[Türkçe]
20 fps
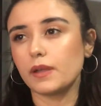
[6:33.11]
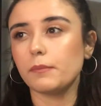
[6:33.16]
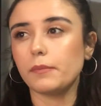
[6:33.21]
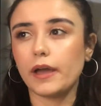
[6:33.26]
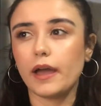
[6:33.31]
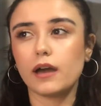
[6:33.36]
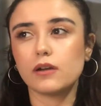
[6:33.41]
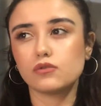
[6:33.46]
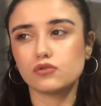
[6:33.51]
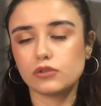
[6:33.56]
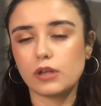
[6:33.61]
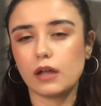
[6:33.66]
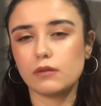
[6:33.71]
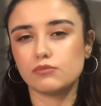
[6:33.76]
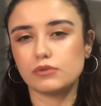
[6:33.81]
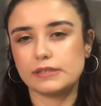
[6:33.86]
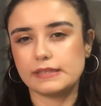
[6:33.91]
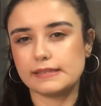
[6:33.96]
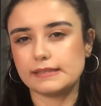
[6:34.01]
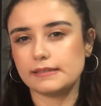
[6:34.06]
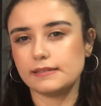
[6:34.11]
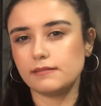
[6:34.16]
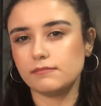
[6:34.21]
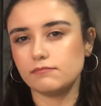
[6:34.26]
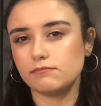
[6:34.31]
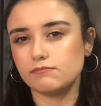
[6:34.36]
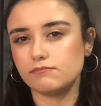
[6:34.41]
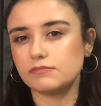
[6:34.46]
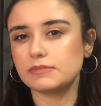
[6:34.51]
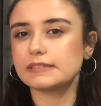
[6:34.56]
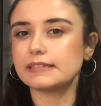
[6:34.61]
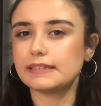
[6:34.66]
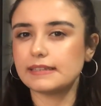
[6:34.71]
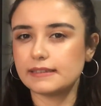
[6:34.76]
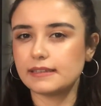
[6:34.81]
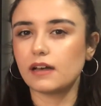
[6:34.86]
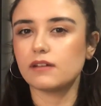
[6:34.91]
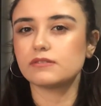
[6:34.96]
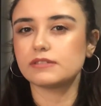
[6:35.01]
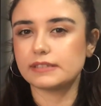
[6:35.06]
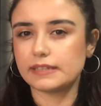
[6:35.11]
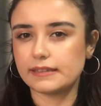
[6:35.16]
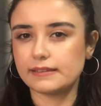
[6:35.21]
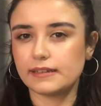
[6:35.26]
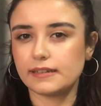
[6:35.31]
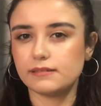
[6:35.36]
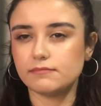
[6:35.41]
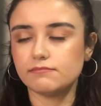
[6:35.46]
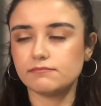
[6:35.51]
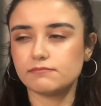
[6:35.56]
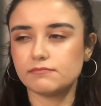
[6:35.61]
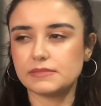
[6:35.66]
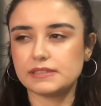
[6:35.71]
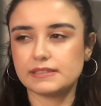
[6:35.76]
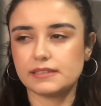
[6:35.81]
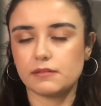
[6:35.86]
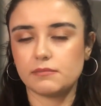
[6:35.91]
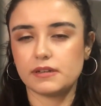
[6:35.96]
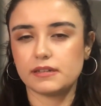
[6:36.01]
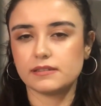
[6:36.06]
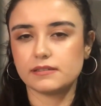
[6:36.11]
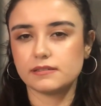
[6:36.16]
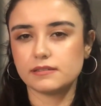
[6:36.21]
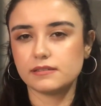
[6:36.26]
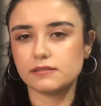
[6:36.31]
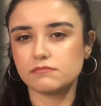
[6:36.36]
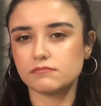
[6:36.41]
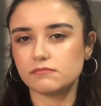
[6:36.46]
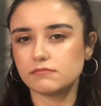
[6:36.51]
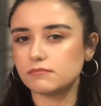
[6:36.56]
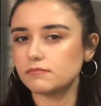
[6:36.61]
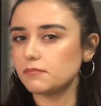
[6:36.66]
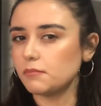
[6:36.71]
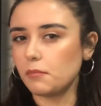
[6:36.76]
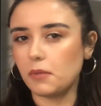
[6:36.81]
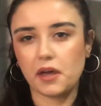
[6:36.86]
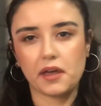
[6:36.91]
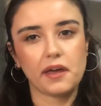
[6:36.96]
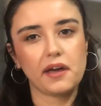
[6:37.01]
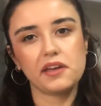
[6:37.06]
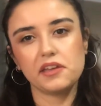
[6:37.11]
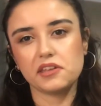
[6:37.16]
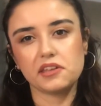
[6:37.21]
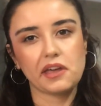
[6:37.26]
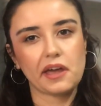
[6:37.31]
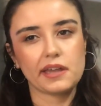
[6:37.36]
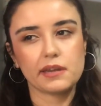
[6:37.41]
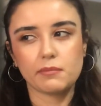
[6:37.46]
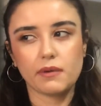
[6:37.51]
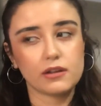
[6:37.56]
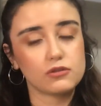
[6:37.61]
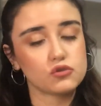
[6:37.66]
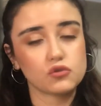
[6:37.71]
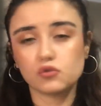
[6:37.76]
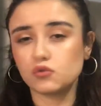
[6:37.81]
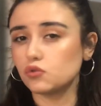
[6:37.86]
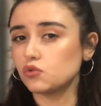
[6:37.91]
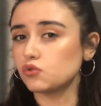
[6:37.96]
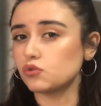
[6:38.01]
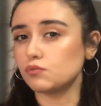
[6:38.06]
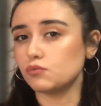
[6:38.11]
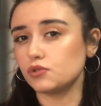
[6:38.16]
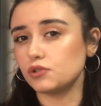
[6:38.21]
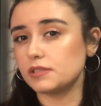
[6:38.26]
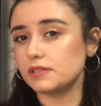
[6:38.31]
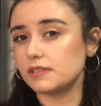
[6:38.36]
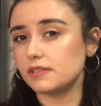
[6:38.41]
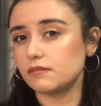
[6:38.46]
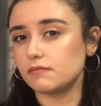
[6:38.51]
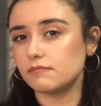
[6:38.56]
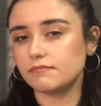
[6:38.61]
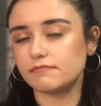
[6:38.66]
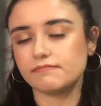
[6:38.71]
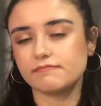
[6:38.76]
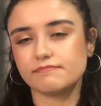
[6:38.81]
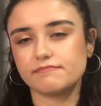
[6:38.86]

Baya güzel bir dizi. Size de tavsiye ederim izlemenizi. Baya iyi yani ben çok tuttum bu diziyi.